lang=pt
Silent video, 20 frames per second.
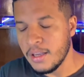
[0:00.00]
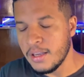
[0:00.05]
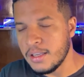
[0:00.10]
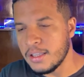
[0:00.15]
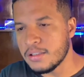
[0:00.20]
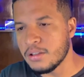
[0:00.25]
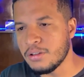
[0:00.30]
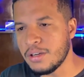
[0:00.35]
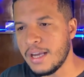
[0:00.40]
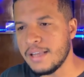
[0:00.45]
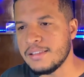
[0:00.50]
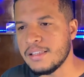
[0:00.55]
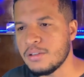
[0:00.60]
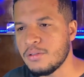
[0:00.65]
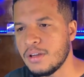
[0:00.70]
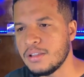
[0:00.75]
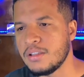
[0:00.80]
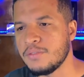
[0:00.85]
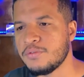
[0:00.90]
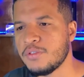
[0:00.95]
Então quer dizer que
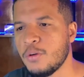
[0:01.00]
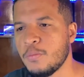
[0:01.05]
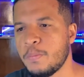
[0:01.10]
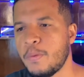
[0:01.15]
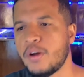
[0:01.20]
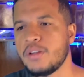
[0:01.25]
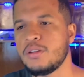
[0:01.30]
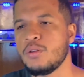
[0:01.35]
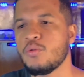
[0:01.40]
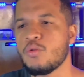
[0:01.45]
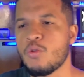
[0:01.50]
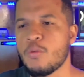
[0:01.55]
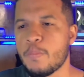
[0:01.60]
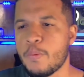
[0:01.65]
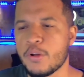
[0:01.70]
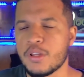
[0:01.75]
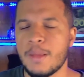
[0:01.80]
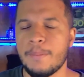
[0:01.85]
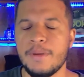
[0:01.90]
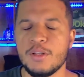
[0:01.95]
um ativo não pode ter um
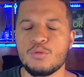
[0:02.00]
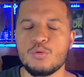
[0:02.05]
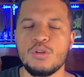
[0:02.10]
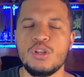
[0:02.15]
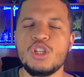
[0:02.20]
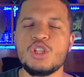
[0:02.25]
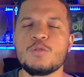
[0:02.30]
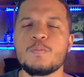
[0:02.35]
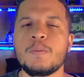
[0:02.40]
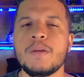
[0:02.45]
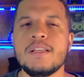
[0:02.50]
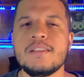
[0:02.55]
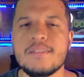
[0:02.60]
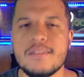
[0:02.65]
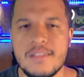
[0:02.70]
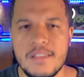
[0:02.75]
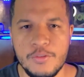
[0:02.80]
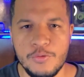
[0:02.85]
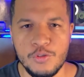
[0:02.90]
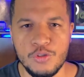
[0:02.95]
comportamento
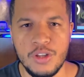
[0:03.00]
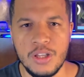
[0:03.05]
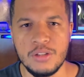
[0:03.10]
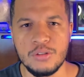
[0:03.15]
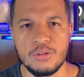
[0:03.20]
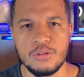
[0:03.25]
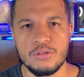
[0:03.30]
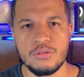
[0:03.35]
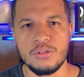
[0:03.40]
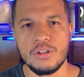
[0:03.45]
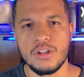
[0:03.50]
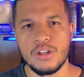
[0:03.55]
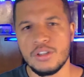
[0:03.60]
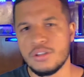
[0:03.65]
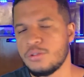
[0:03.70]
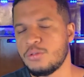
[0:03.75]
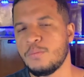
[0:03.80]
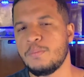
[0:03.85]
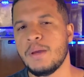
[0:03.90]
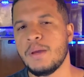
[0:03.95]
expressivo dentro do,
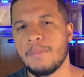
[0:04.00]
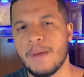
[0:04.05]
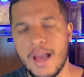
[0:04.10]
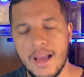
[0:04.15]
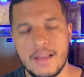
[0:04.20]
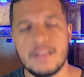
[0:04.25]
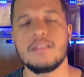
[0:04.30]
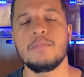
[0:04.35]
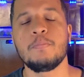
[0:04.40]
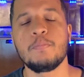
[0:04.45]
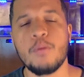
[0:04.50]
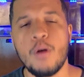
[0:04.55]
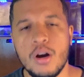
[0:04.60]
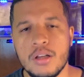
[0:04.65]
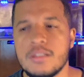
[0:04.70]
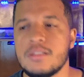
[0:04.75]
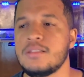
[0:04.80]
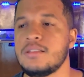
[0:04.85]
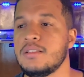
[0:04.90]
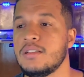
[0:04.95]
do B-Market?
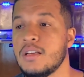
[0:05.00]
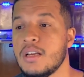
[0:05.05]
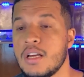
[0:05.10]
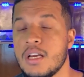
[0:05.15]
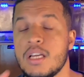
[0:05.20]
Pode sim.